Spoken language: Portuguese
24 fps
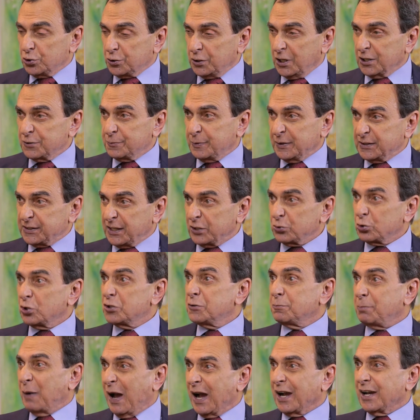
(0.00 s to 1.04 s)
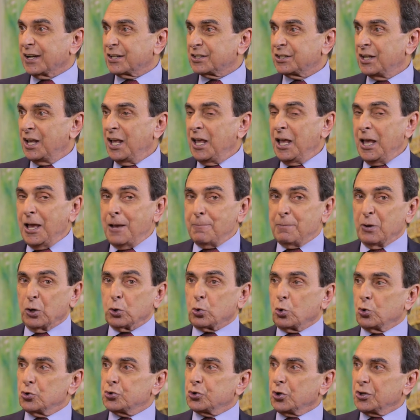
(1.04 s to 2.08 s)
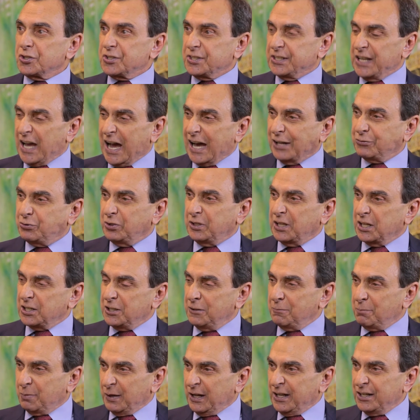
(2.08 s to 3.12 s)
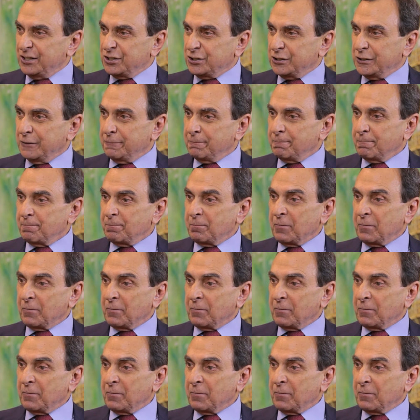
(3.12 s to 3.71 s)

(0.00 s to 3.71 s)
das prestações pagas pelo consorciado inadimplente,